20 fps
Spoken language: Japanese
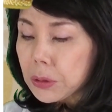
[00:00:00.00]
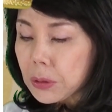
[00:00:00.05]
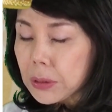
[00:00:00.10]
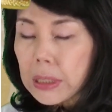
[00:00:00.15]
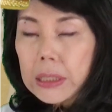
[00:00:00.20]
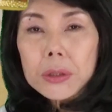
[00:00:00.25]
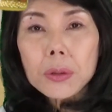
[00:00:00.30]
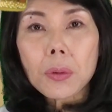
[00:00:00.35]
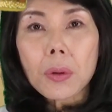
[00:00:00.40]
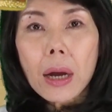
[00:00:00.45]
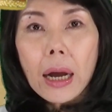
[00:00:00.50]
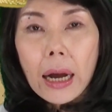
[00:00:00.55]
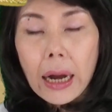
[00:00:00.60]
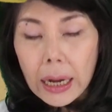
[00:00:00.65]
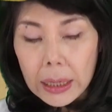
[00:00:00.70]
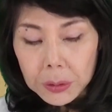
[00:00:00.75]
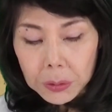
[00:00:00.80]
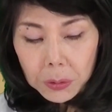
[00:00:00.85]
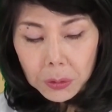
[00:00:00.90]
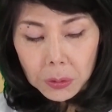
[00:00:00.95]
露戦争
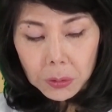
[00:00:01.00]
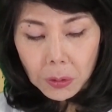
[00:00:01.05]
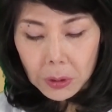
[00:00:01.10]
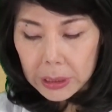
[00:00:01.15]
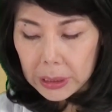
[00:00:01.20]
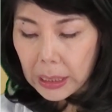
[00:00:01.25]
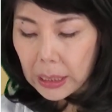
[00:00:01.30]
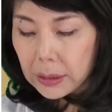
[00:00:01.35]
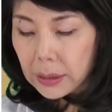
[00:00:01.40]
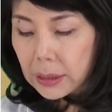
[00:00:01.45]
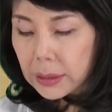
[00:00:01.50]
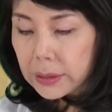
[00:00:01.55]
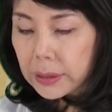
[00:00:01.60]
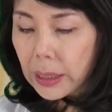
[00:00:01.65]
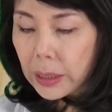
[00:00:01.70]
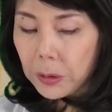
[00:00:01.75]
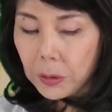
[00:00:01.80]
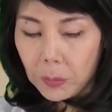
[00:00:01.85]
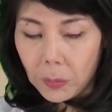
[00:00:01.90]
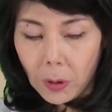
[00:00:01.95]
の後の動きなんです
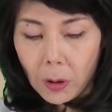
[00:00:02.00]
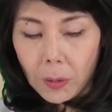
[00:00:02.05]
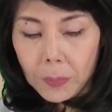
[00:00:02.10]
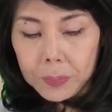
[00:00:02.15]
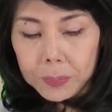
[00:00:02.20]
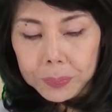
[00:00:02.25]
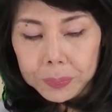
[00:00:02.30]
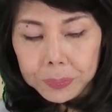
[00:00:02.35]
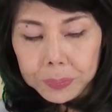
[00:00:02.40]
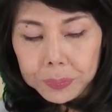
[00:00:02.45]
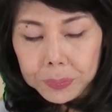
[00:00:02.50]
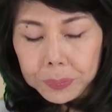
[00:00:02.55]
けれども